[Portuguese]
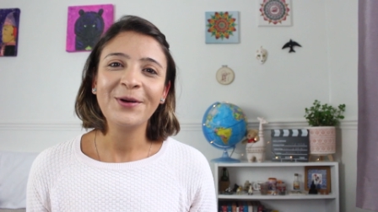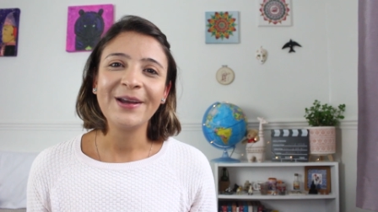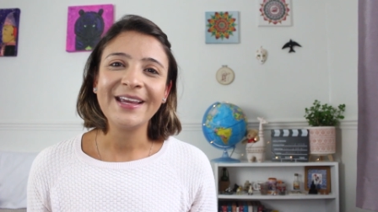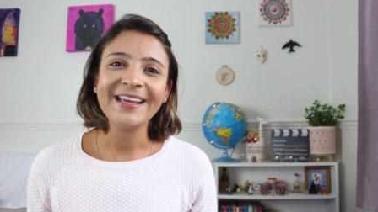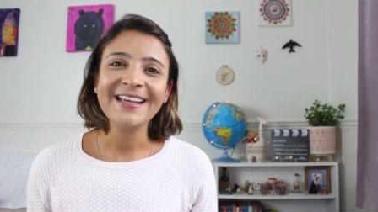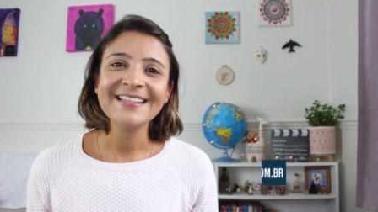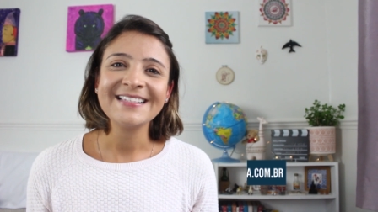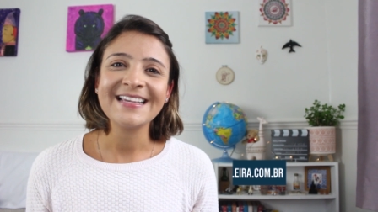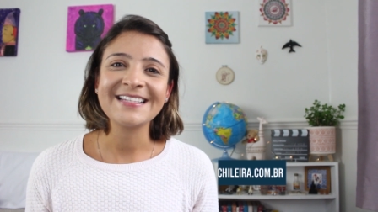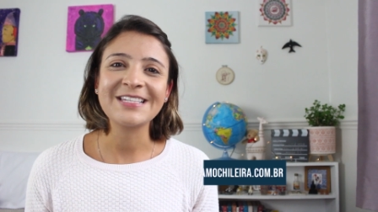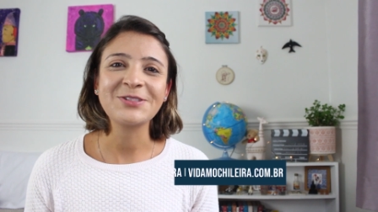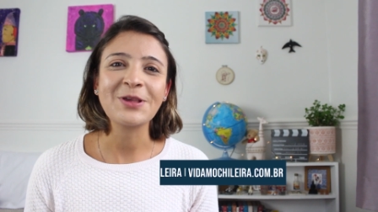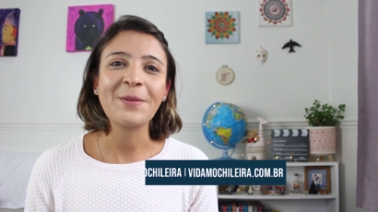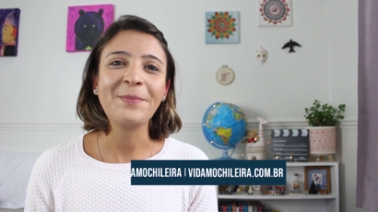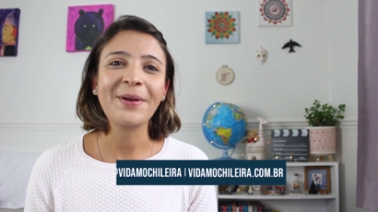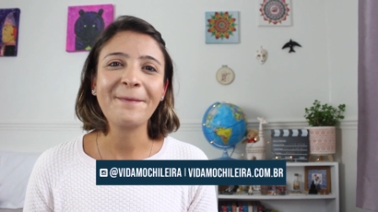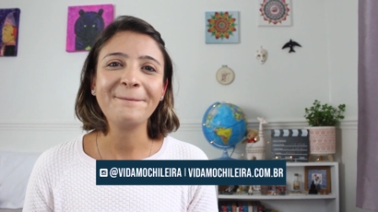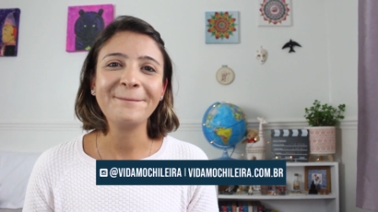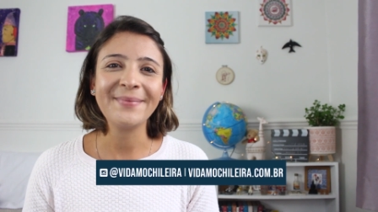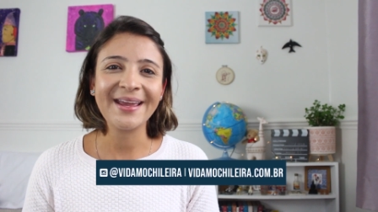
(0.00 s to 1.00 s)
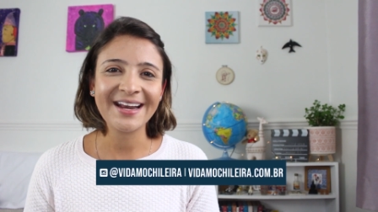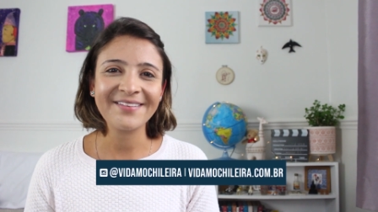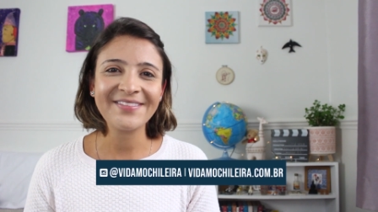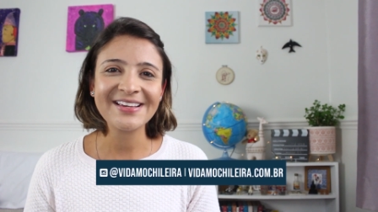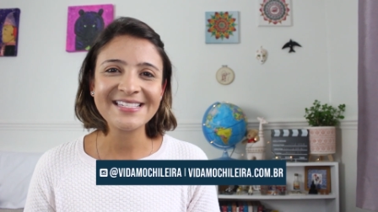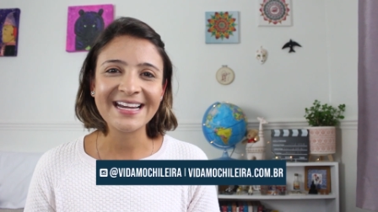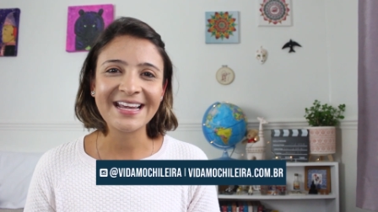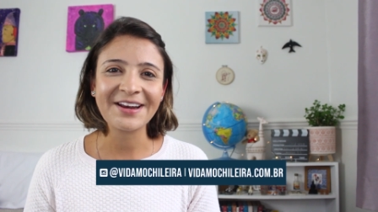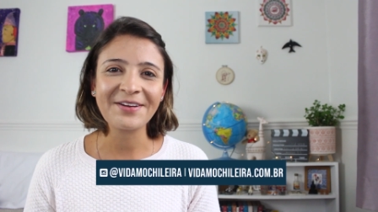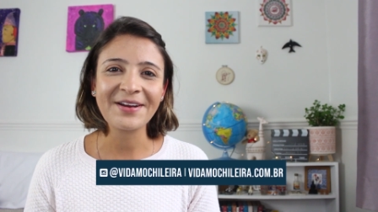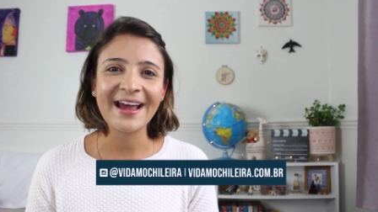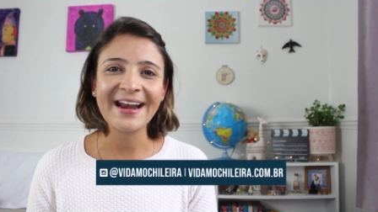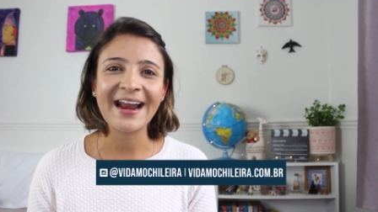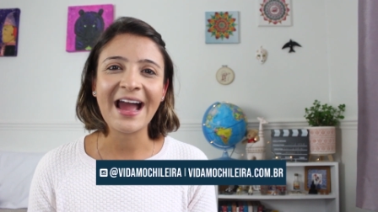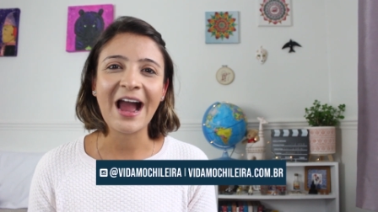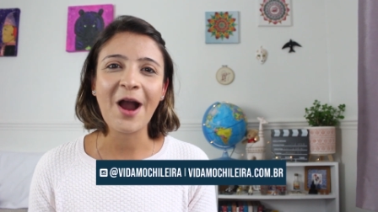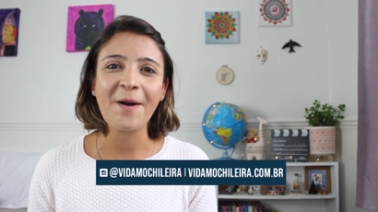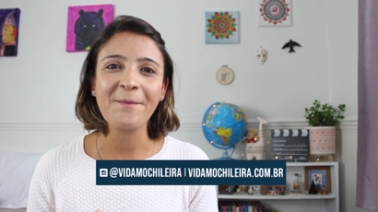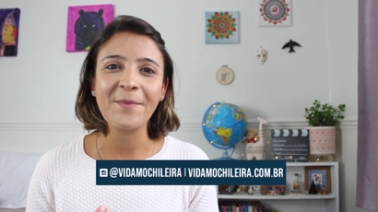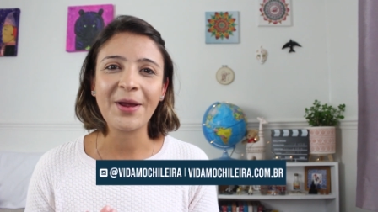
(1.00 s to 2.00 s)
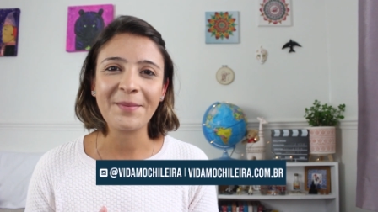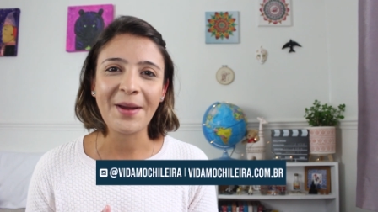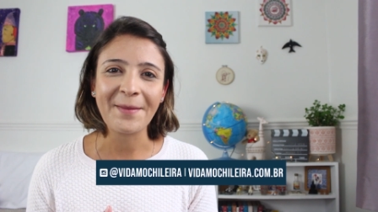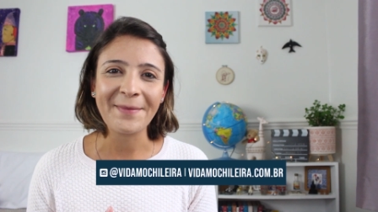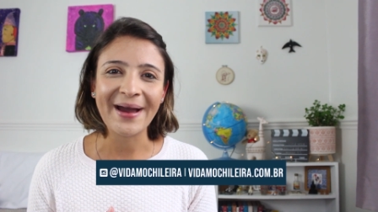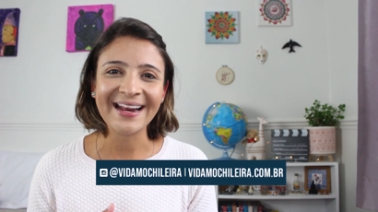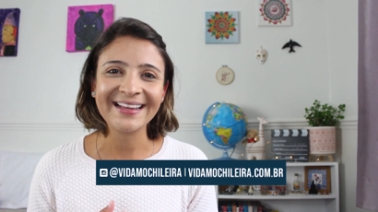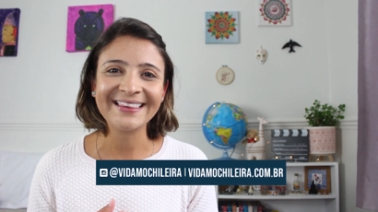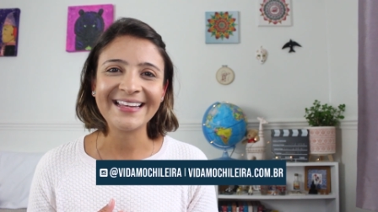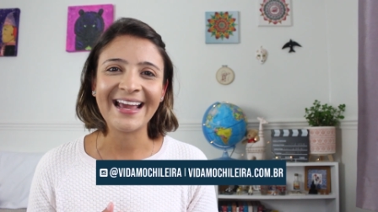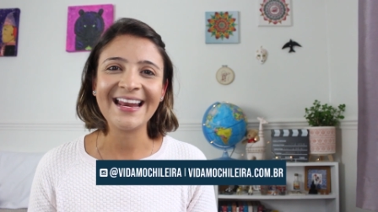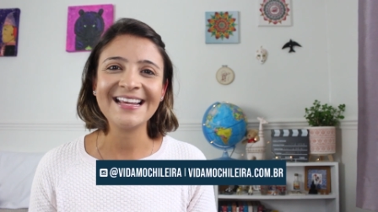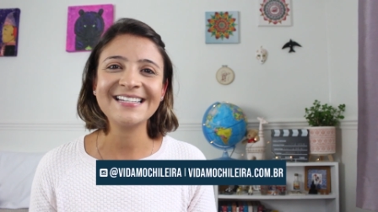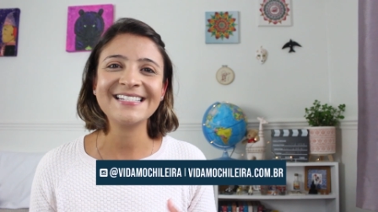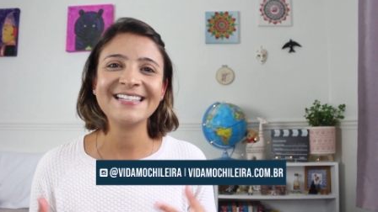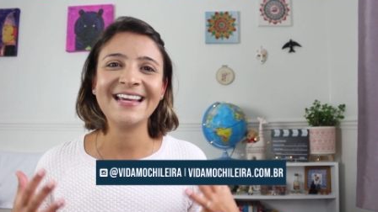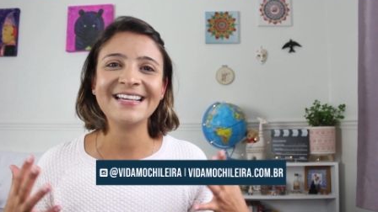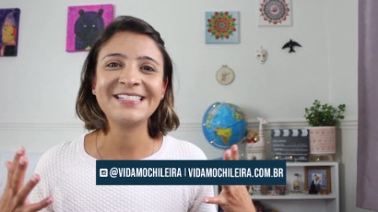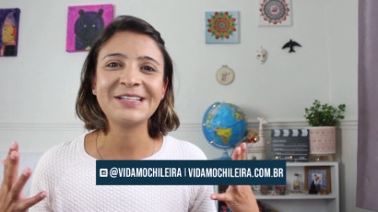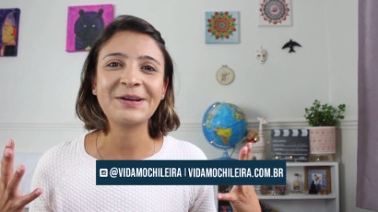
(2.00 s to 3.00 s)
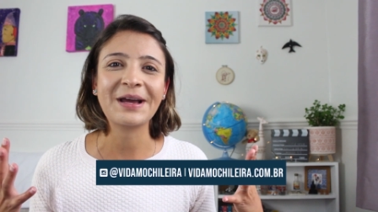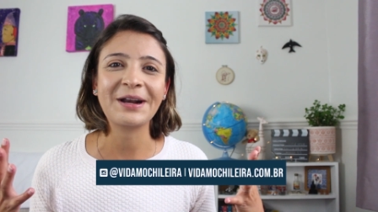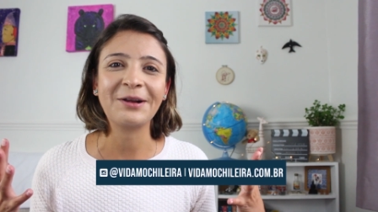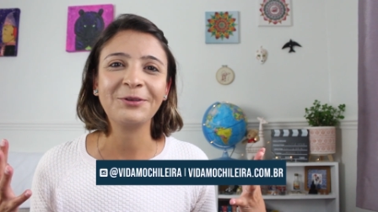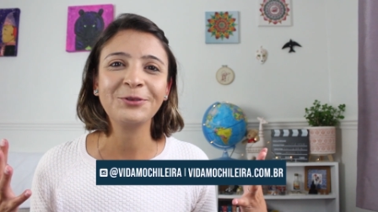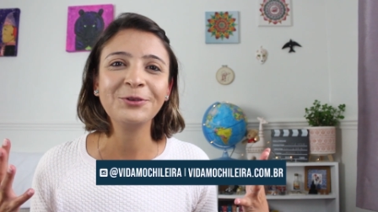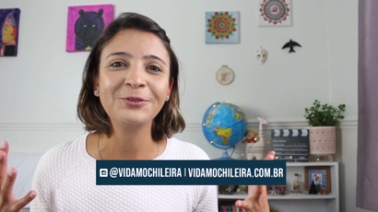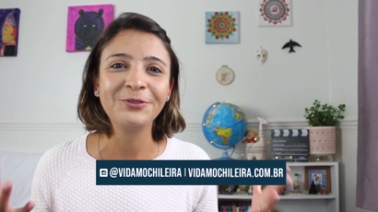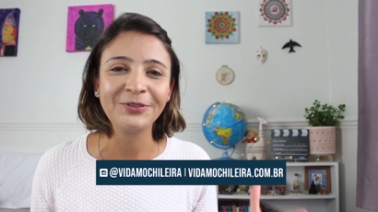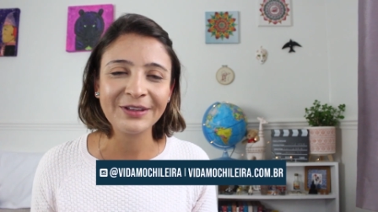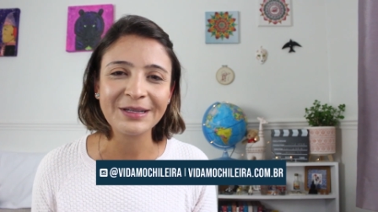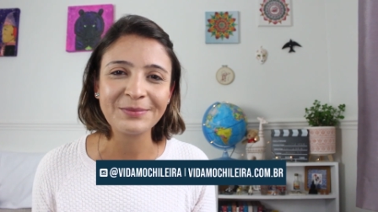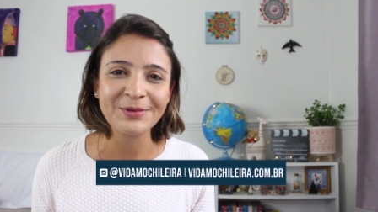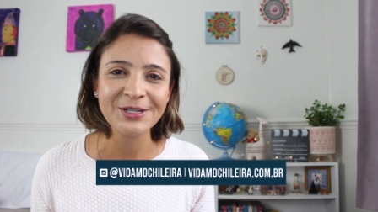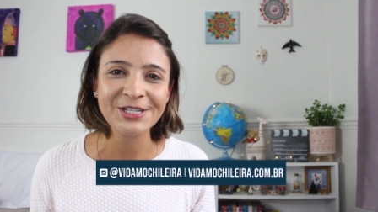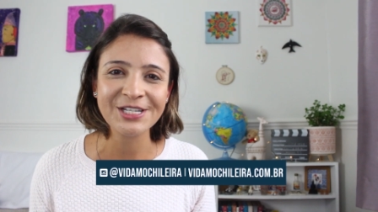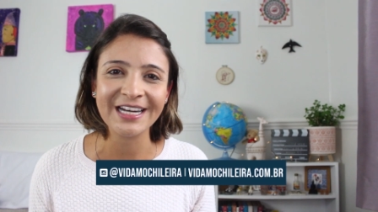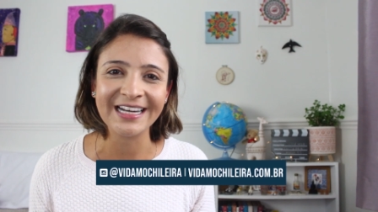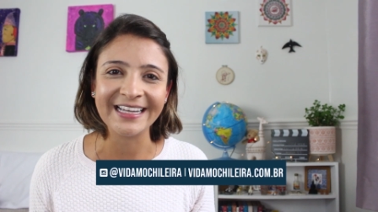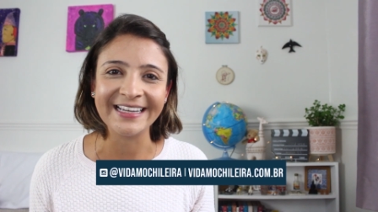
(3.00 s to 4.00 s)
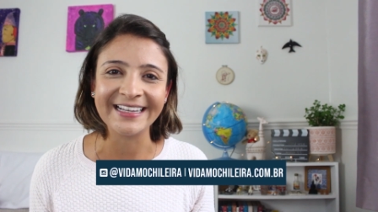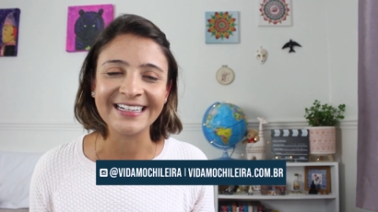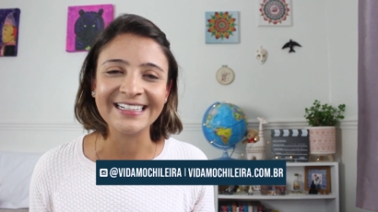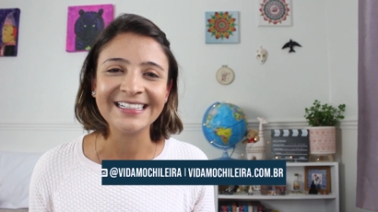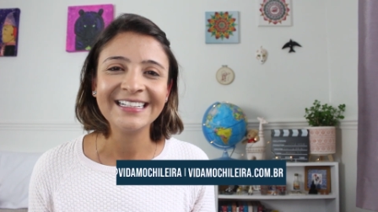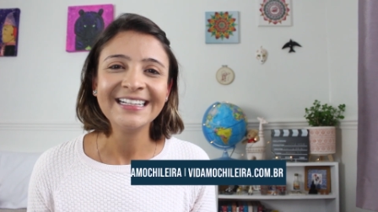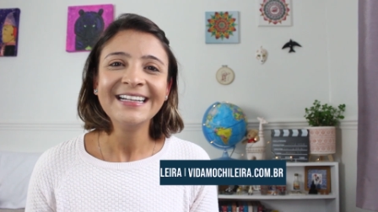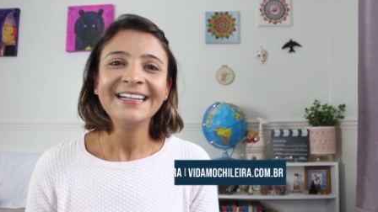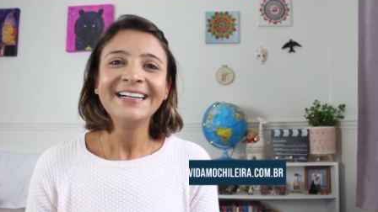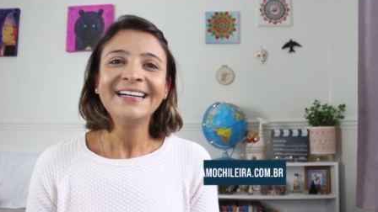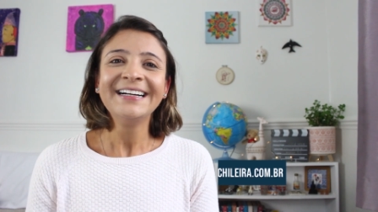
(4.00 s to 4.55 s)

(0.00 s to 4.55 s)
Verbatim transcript: Oi, se essa é a sua primeira vez aqui no canal, meu nome é Mari Teles e esse é o canal do Vida Mochileira.